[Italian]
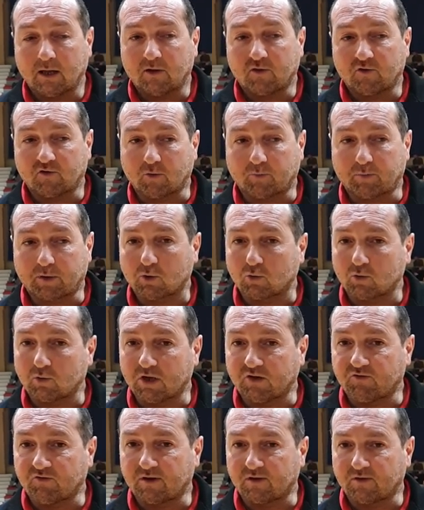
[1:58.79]
soprattutto in
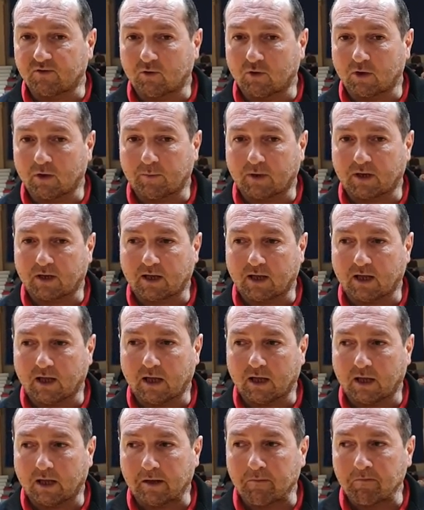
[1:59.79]
ricezione
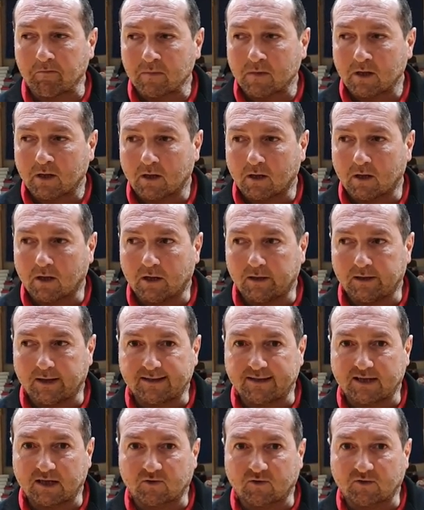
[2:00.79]
perché eh,
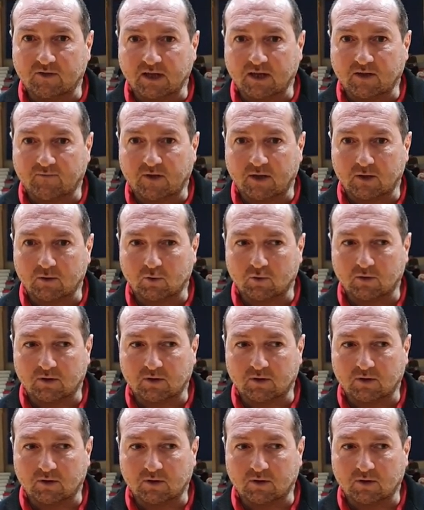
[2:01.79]
nel terzo set ha fatto